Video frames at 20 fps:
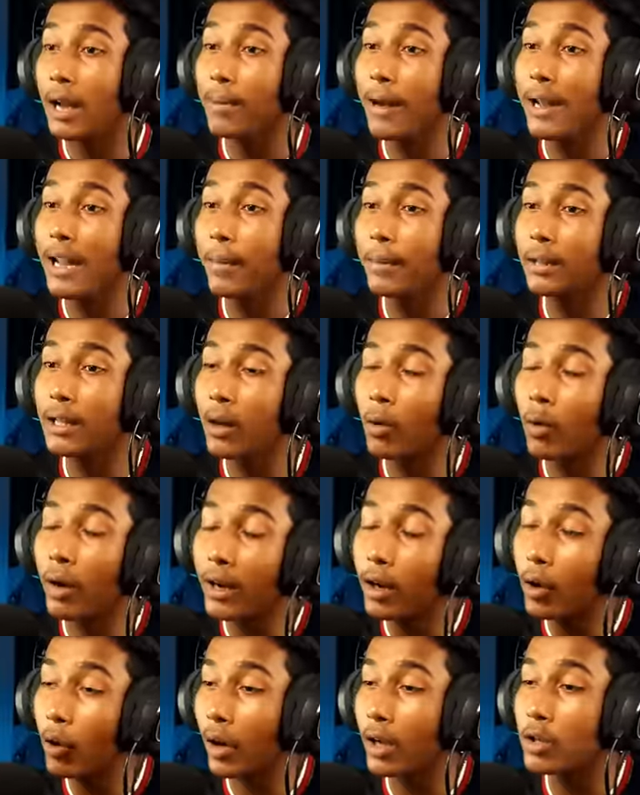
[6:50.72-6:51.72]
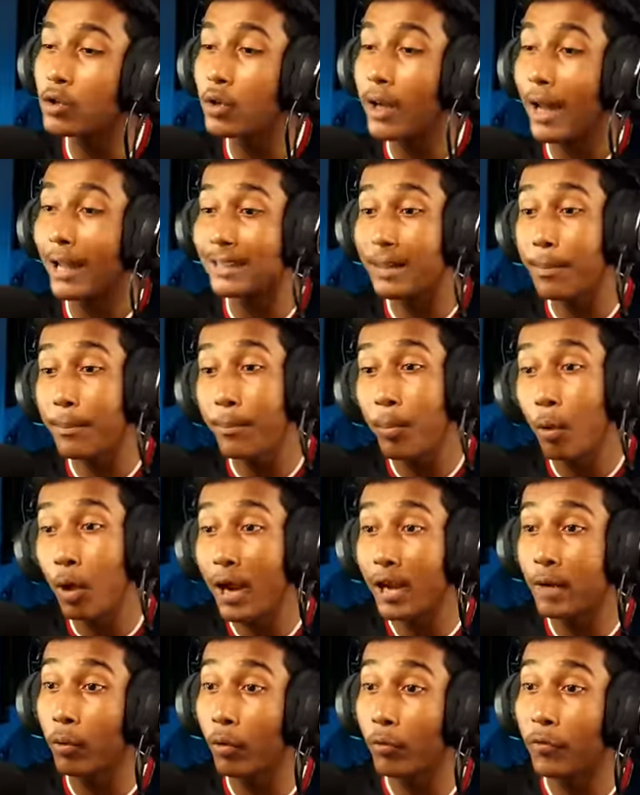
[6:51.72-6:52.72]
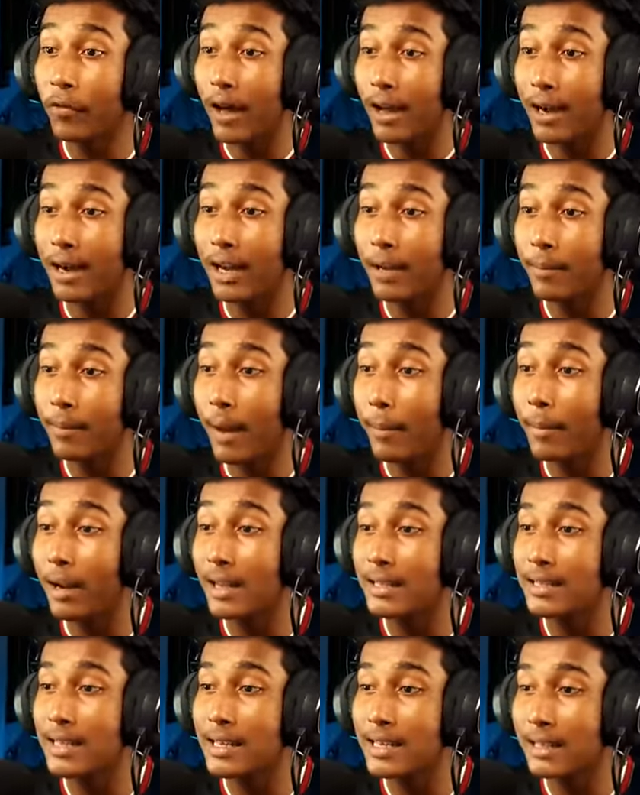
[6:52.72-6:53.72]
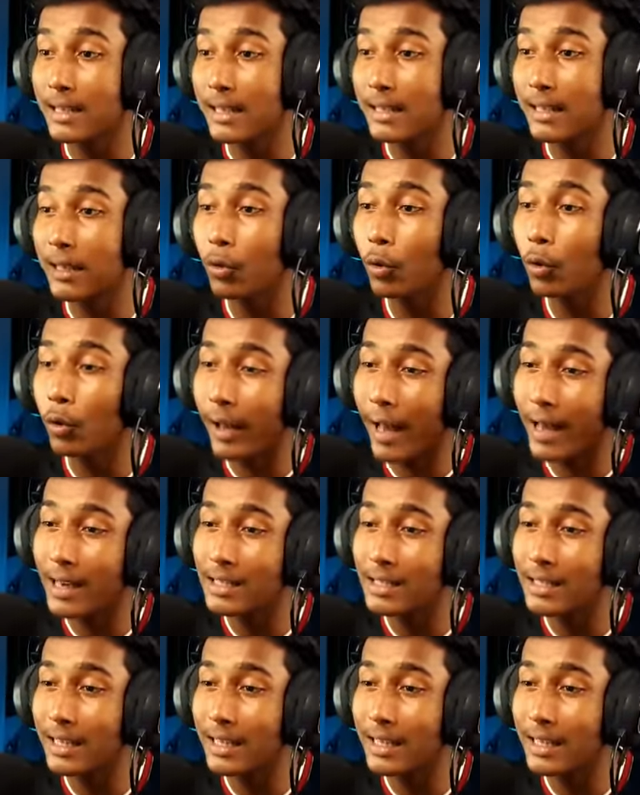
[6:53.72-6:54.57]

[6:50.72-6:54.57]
আর ভাই আমাদের ওখানে ঢোকার জন্য একদম বুলেট প্রুফ কার লাগবে আমি রাস্তায় যেতে যেতে কোনো গ্যারেজ